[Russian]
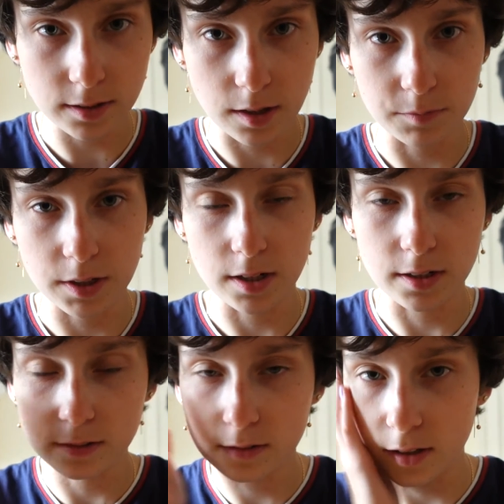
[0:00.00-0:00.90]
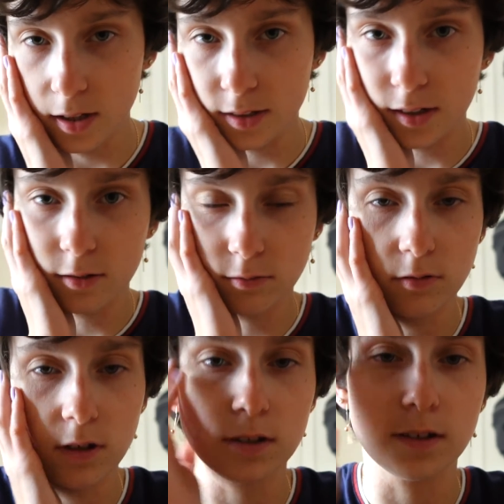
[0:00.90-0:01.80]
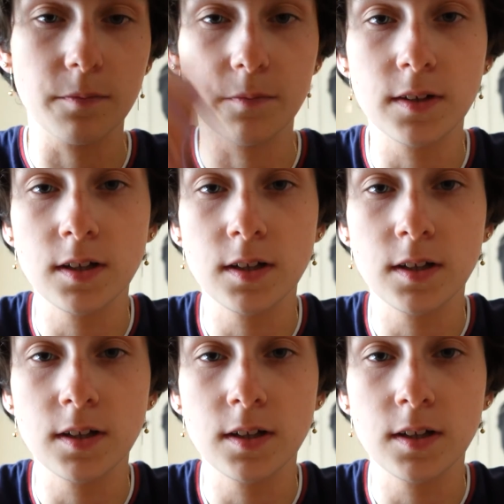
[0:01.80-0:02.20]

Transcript: там для лица, для руки, там